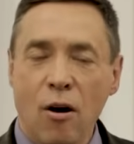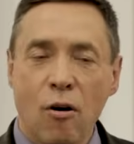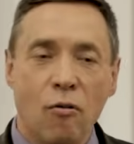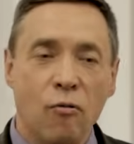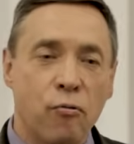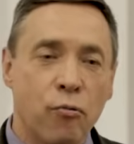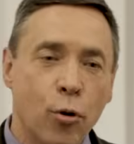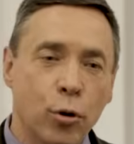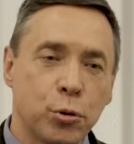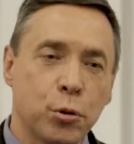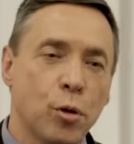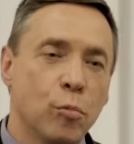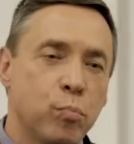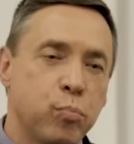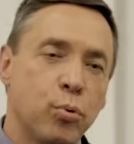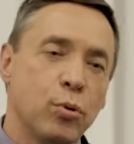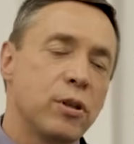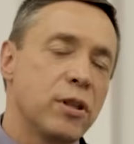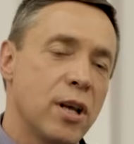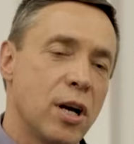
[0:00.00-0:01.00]
Вот он
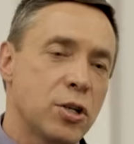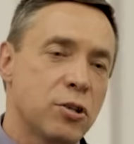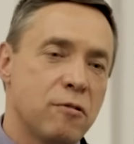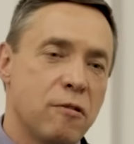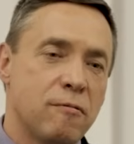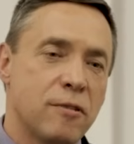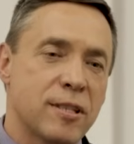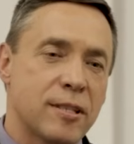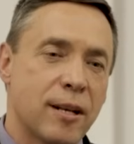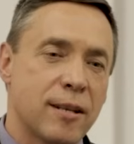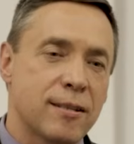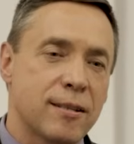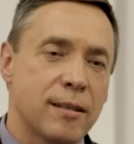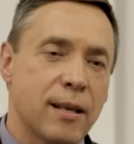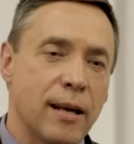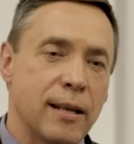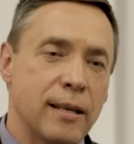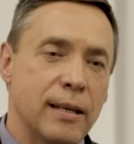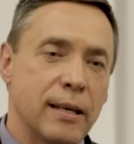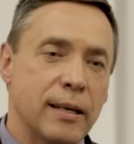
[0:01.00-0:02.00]
путь нашего
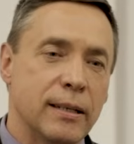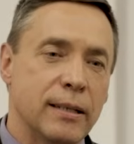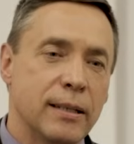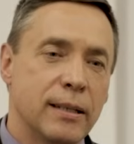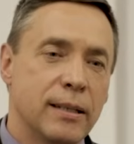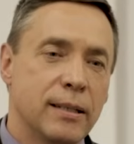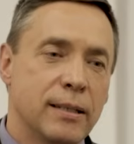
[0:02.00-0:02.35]
возрастания.